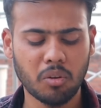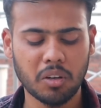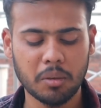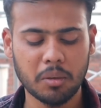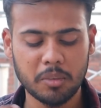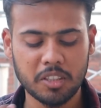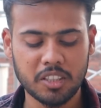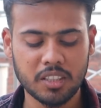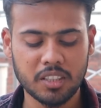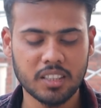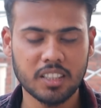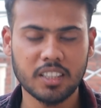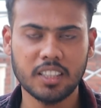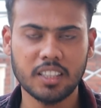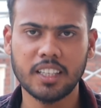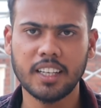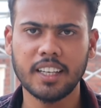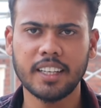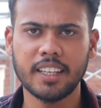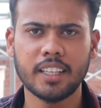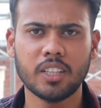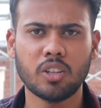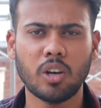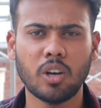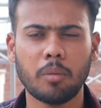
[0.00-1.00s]
में और भी चीज़ें दी
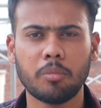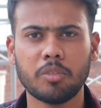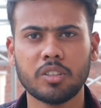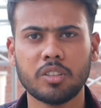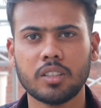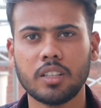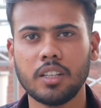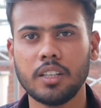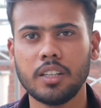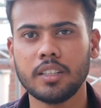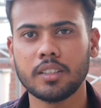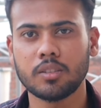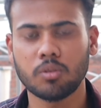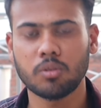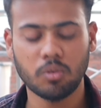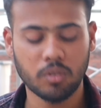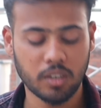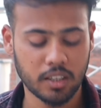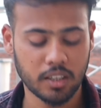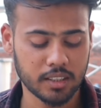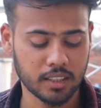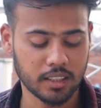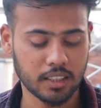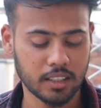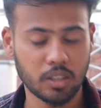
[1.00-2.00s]
गई हैं तो आप इसलिए इसको
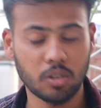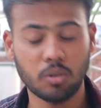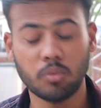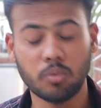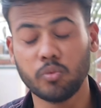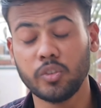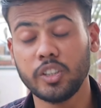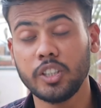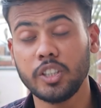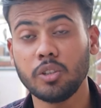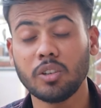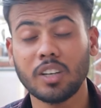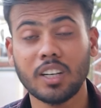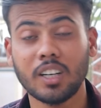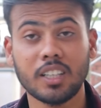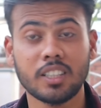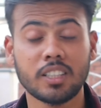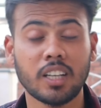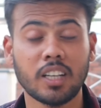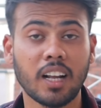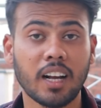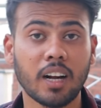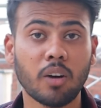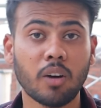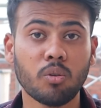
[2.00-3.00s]
कर सकते हैं तो वीडियो अगर
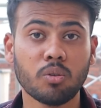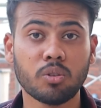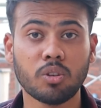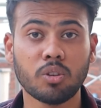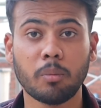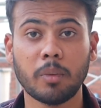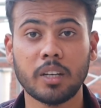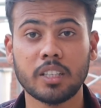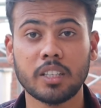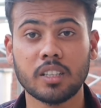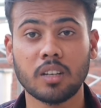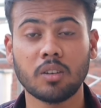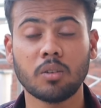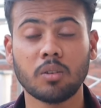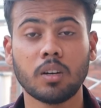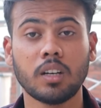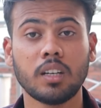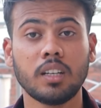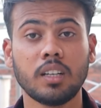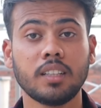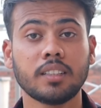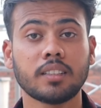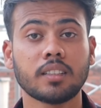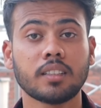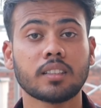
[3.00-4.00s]
अच्छा लगा हो तो हमारे चैनल
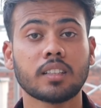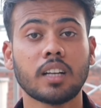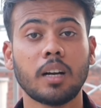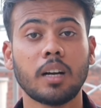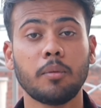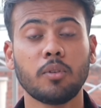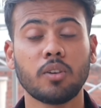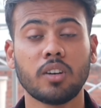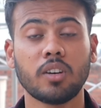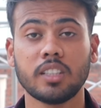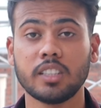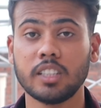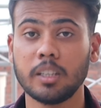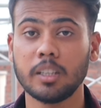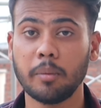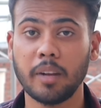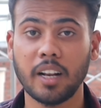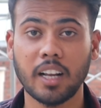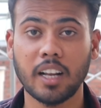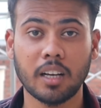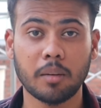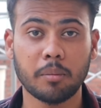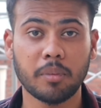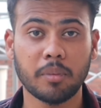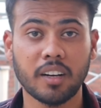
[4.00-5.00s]
कर लीजिए सब्सक्राइब कर दिए
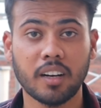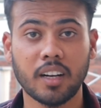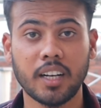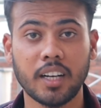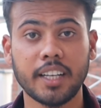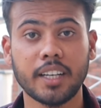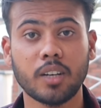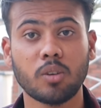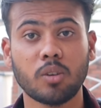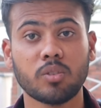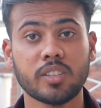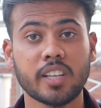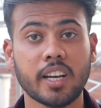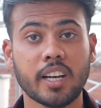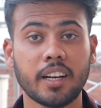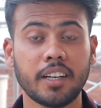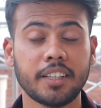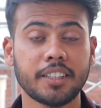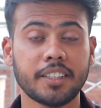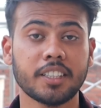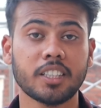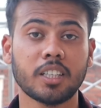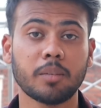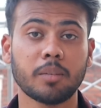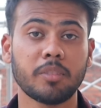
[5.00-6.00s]
बेलकन पर क्लिक रोजाना
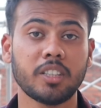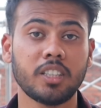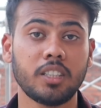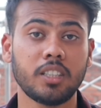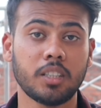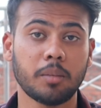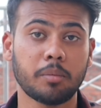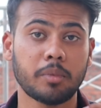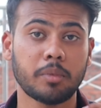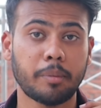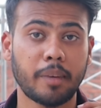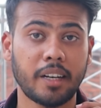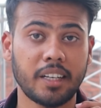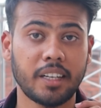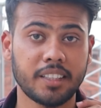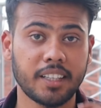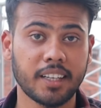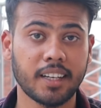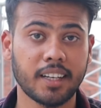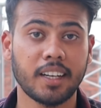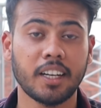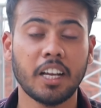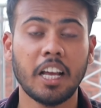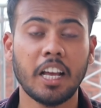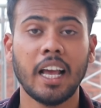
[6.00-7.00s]
लेटेस्ट अपडेट सबसे पहले
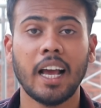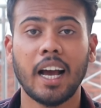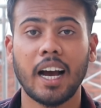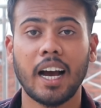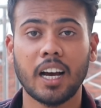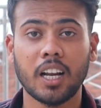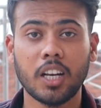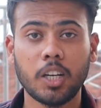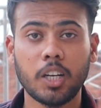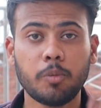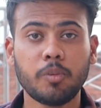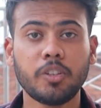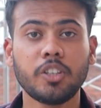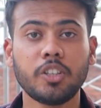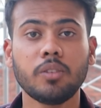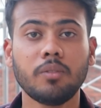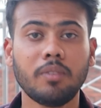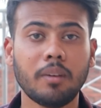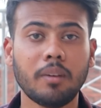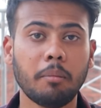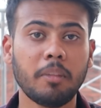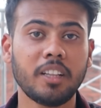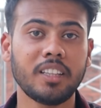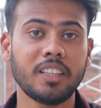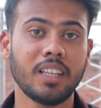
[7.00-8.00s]
देखेंगे अगली वीडियो
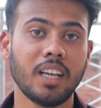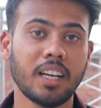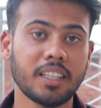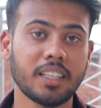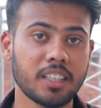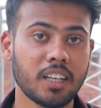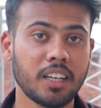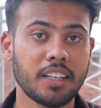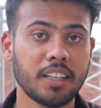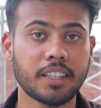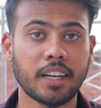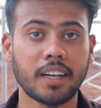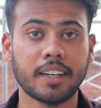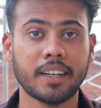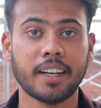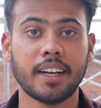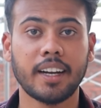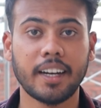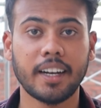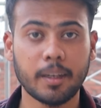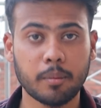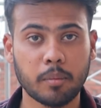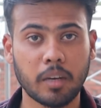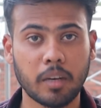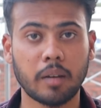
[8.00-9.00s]
फिर मिलते हैं आज के लिए टाटा
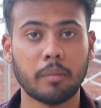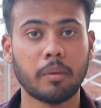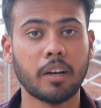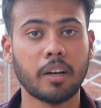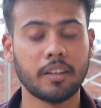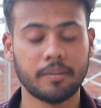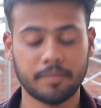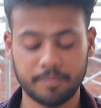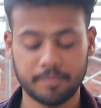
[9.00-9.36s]
एंड बाय बाय